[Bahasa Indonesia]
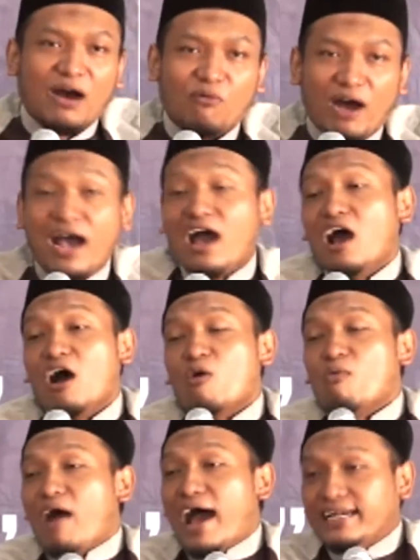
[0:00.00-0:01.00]
bahwa
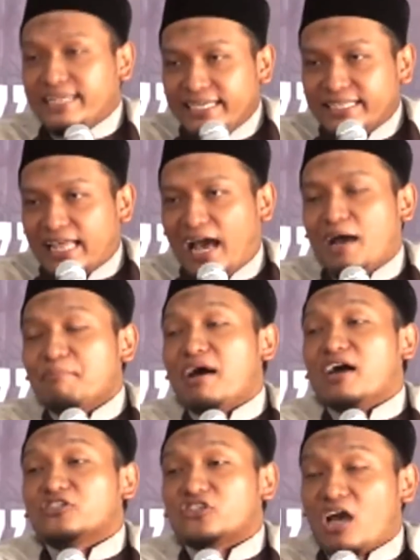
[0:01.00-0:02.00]
wanita
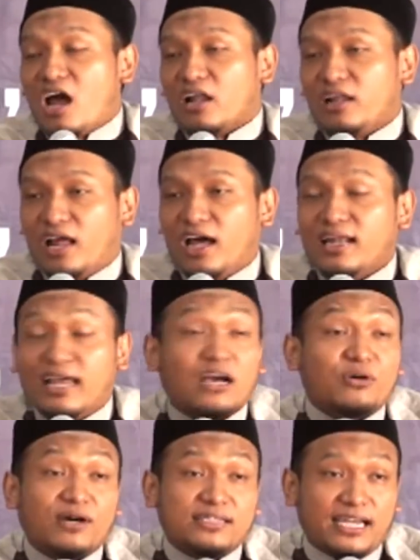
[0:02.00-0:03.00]
Masya Allah
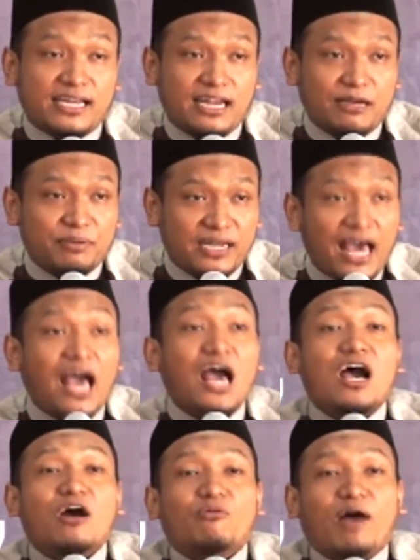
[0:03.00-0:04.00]
la quwata illa
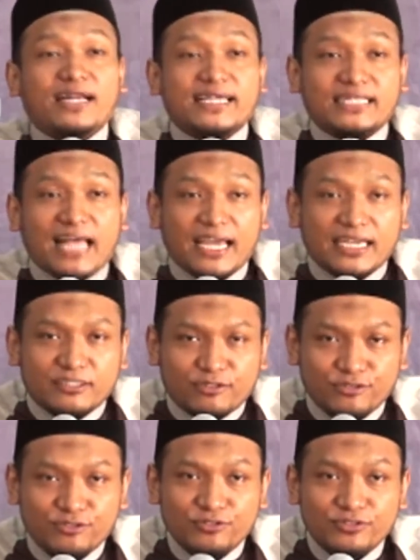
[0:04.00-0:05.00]
billah wanita
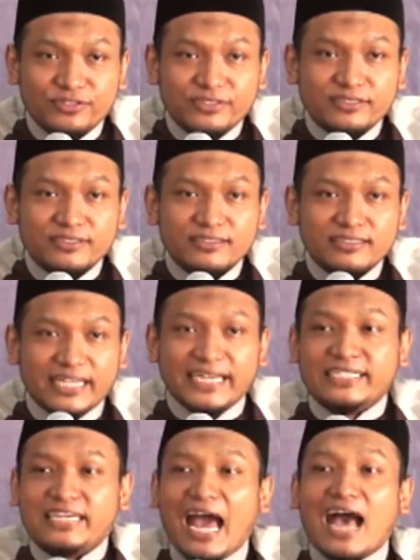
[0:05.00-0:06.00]
itu
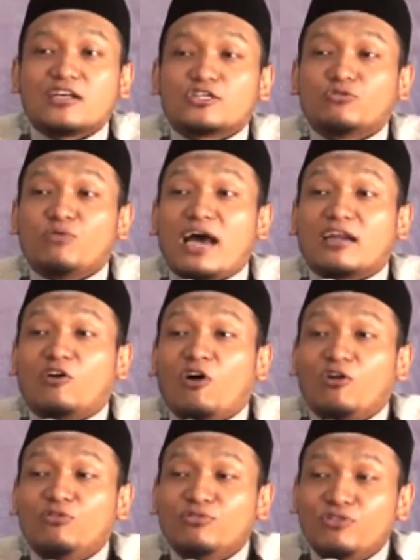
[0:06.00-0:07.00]
tidak
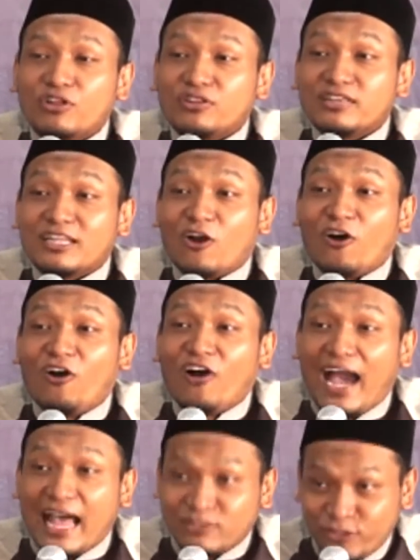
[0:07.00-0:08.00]
suargo nunut neroko
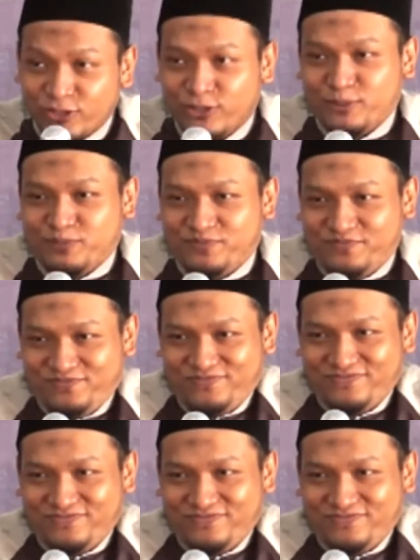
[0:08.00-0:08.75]
katut